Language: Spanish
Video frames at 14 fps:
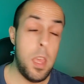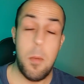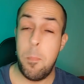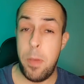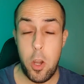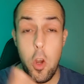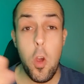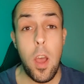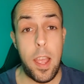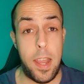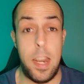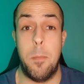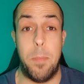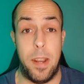Pero no a
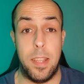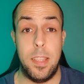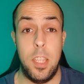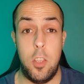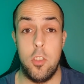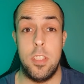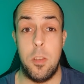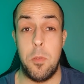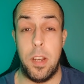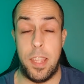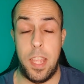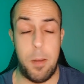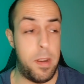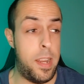ganar partidos de
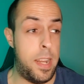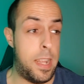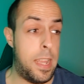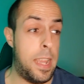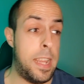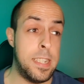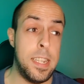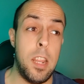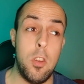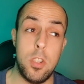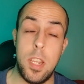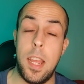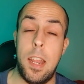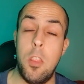cualquier manera, es que los
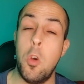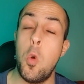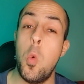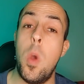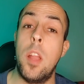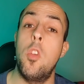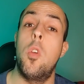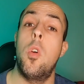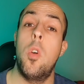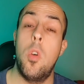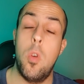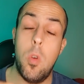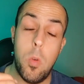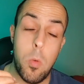ha ganado jugando
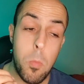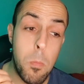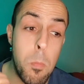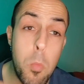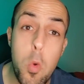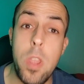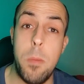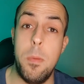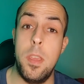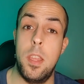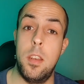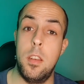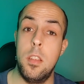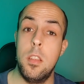muy
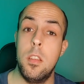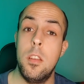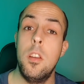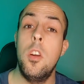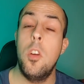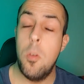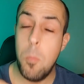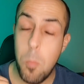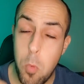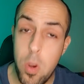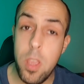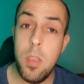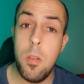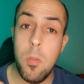bien,
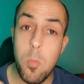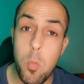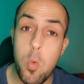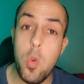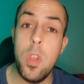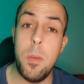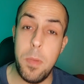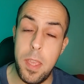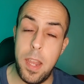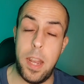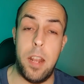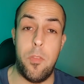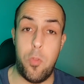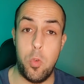muy, muy bien
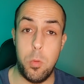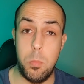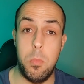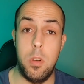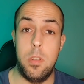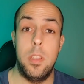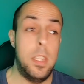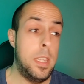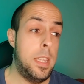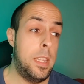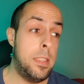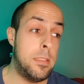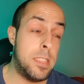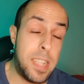al fútbol
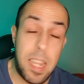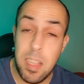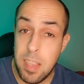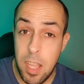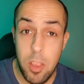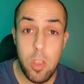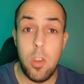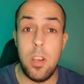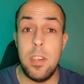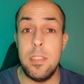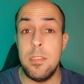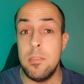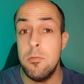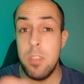quitando
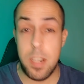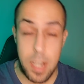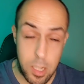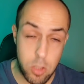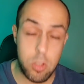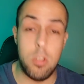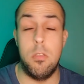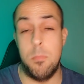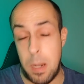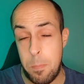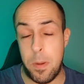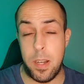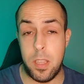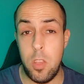un rato, un
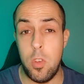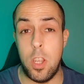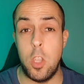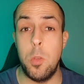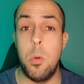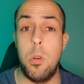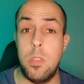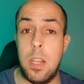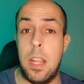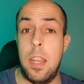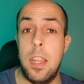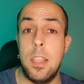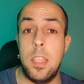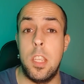mal partido que tuvo contra el
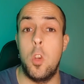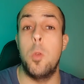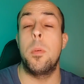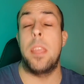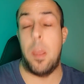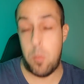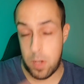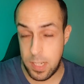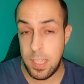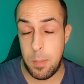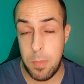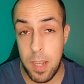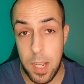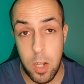Athletic Club, que aún así
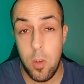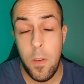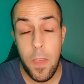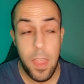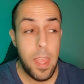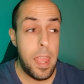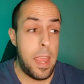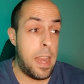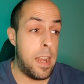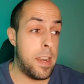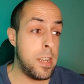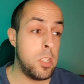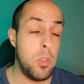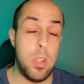también ganó, el
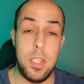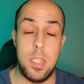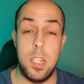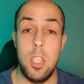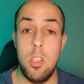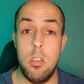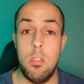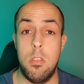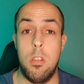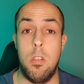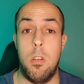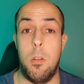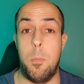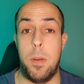resto han
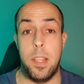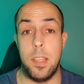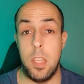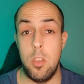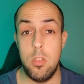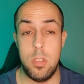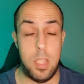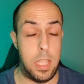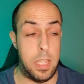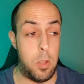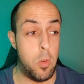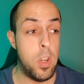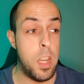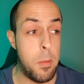sido partidos de,
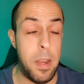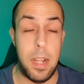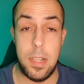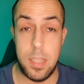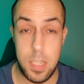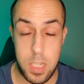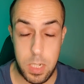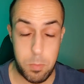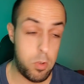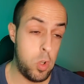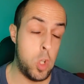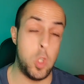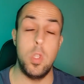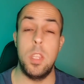un nivel altísimo.
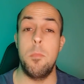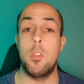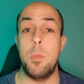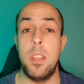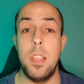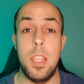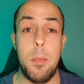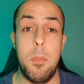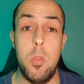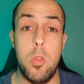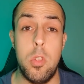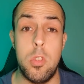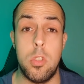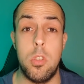Los últimos 20
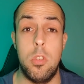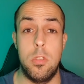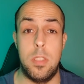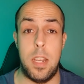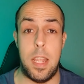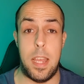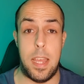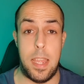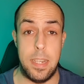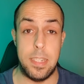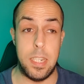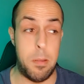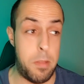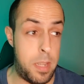minutos contra el
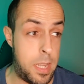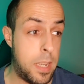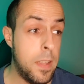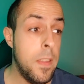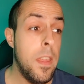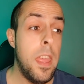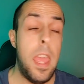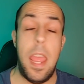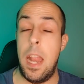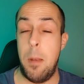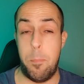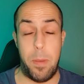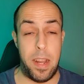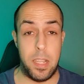Sevilla,
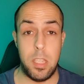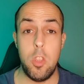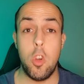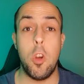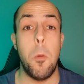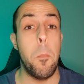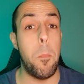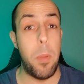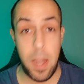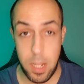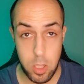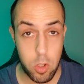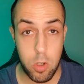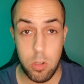el partido
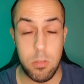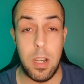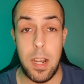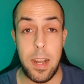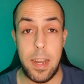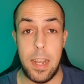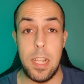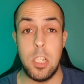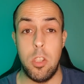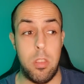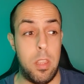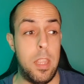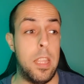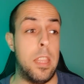completo contra la Real
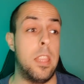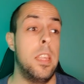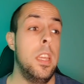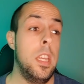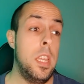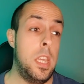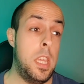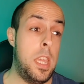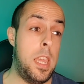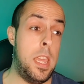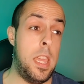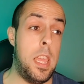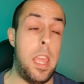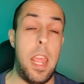Sociedad,
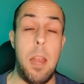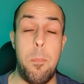eh, el